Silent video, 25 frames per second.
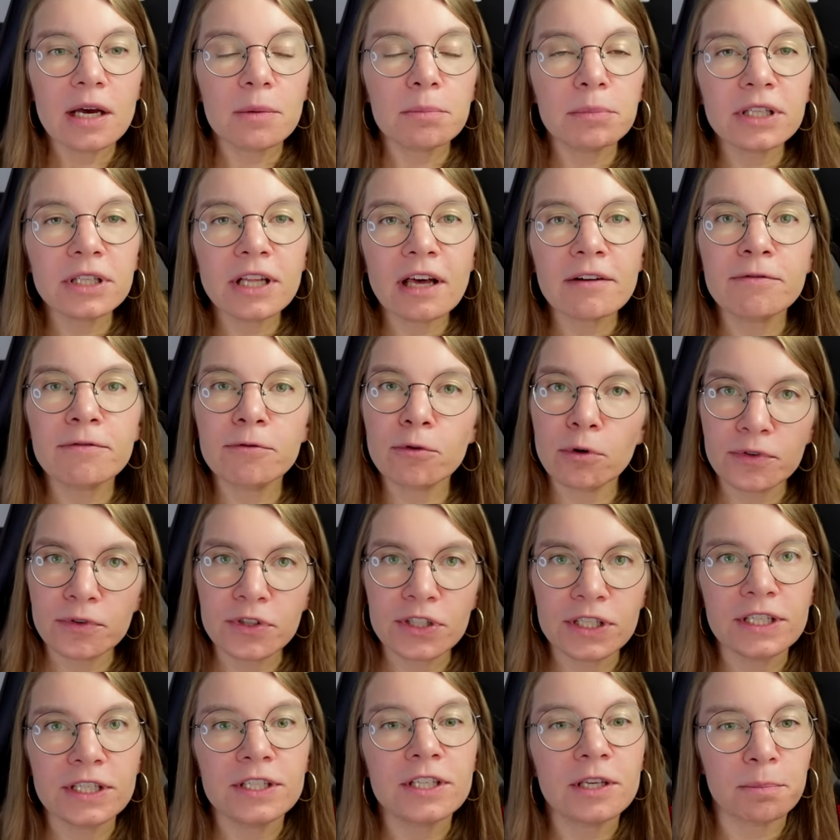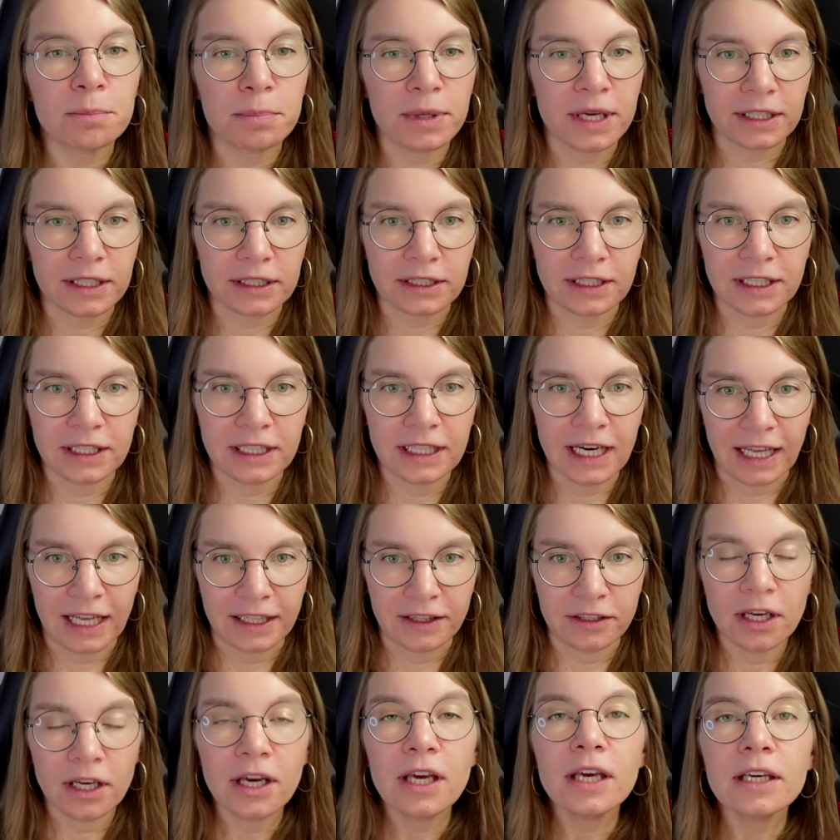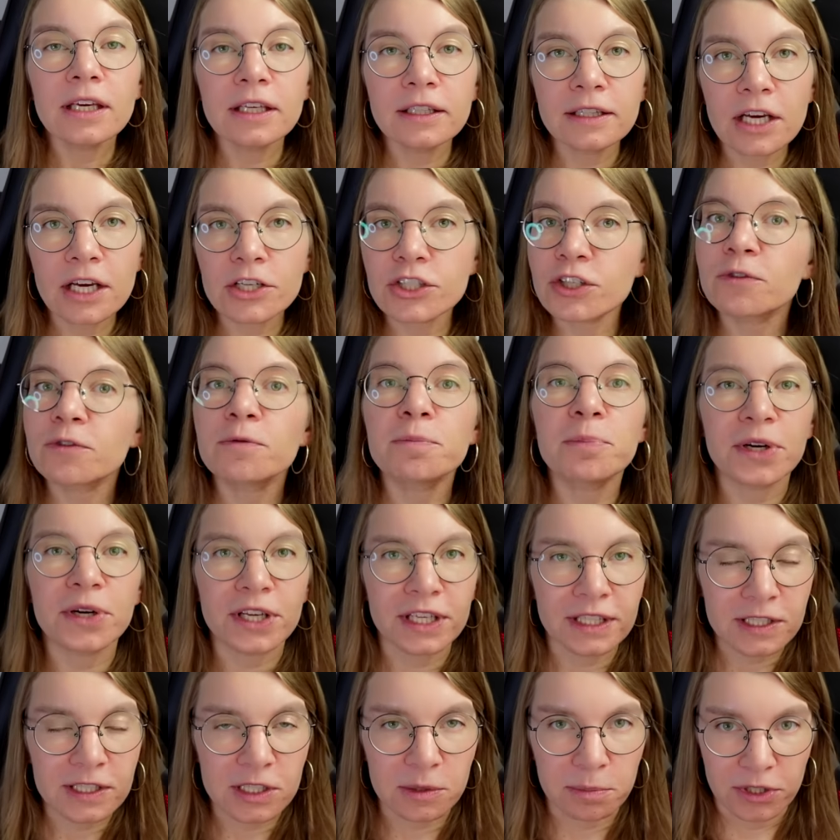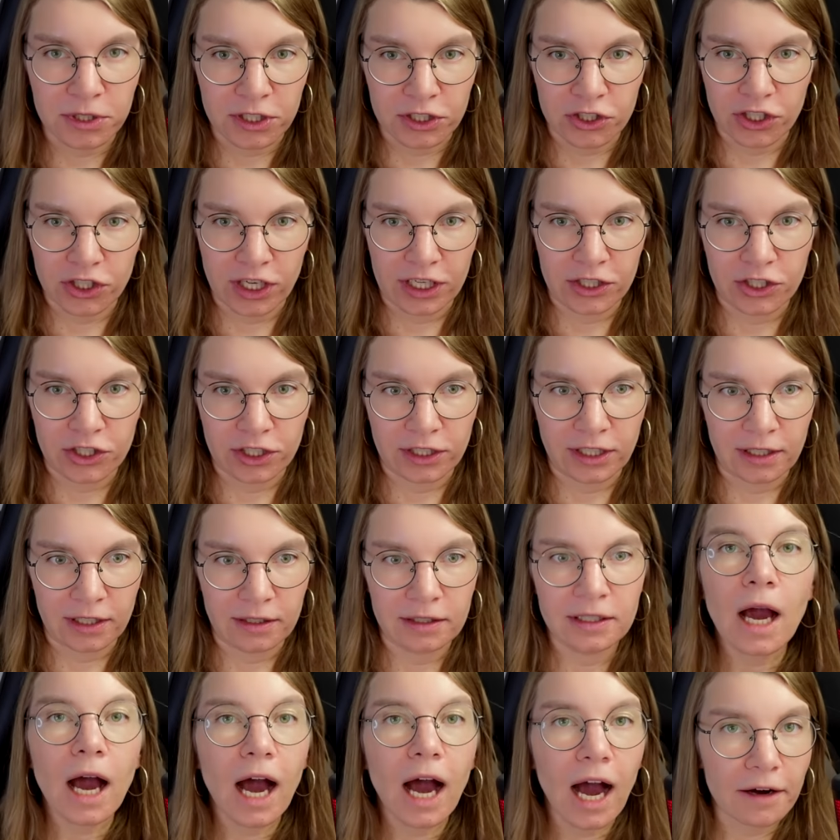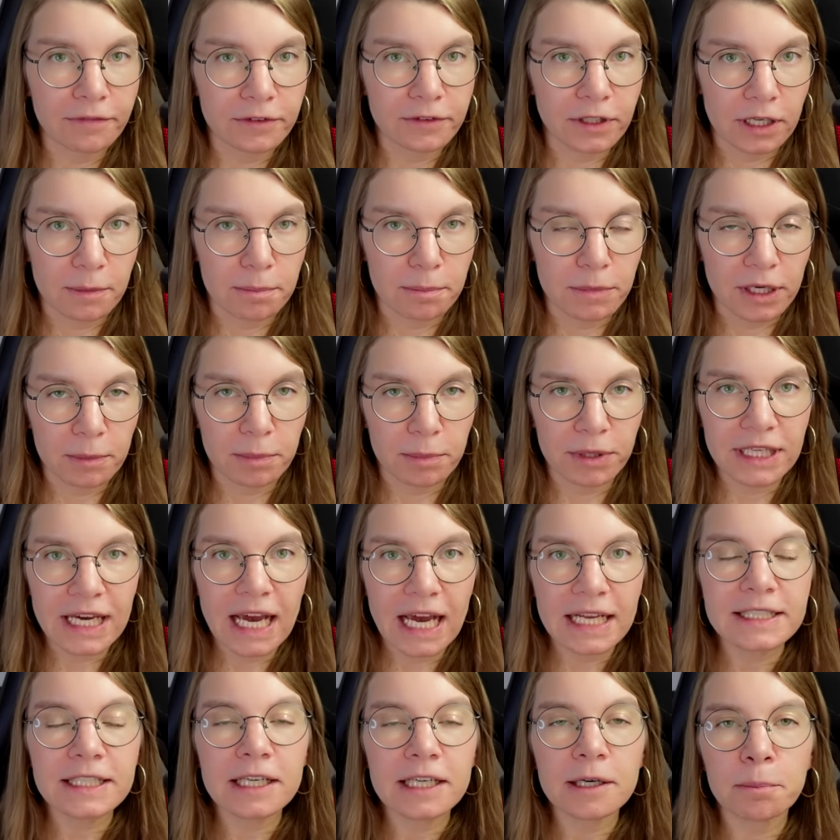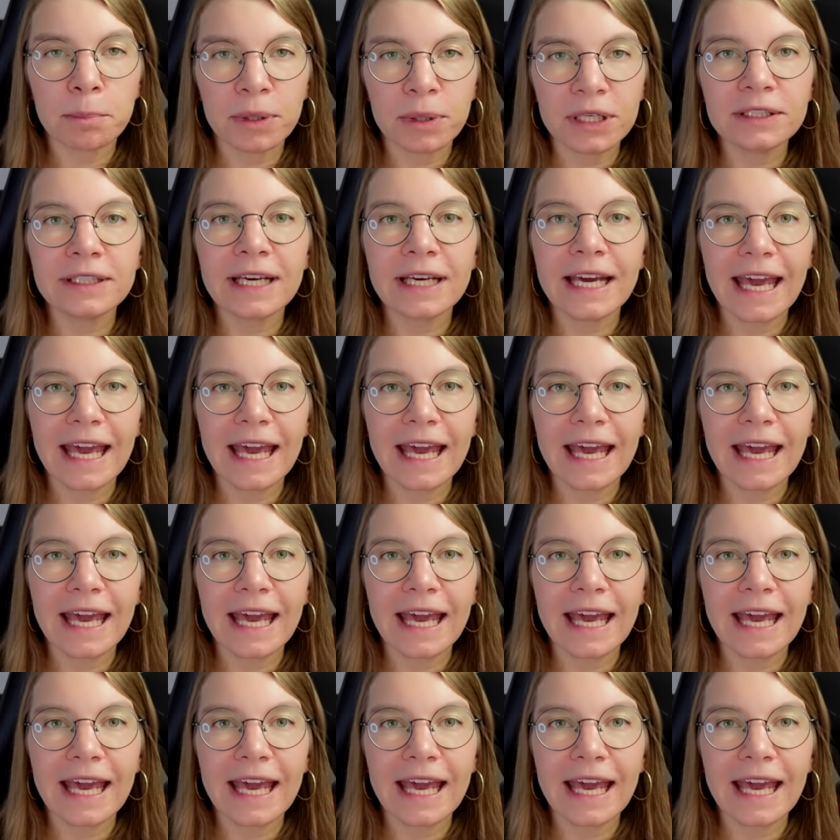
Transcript: была вовсе не Берта Хант и даже в принципе не женщина. Автором мероприятия был